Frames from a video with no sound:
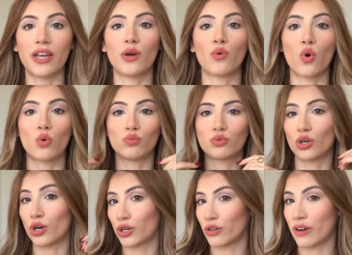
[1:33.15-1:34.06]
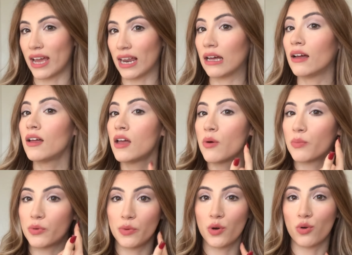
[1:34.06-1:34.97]
eu contorno ela
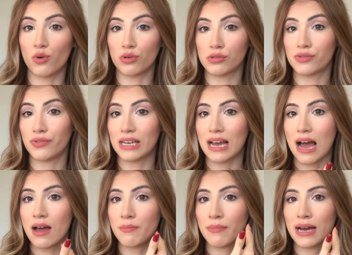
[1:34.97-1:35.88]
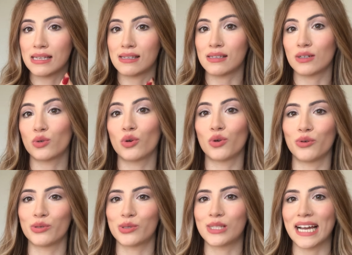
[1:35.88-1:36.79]
para o meu rosto ficar mais
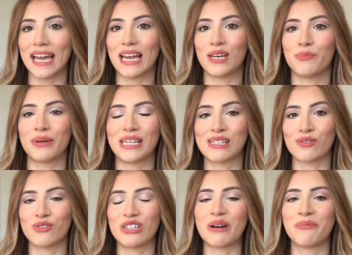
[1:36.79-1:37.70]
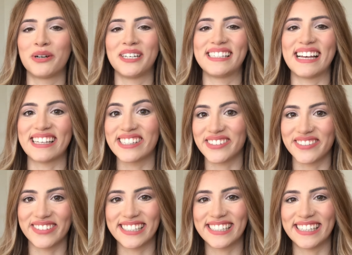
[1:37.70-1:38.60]
anguloso, daquela impressão de harmonização
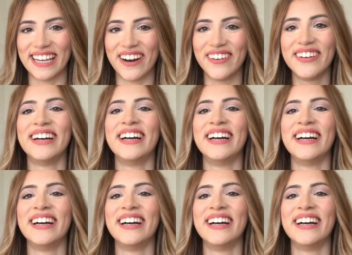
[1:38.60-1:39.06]
facial.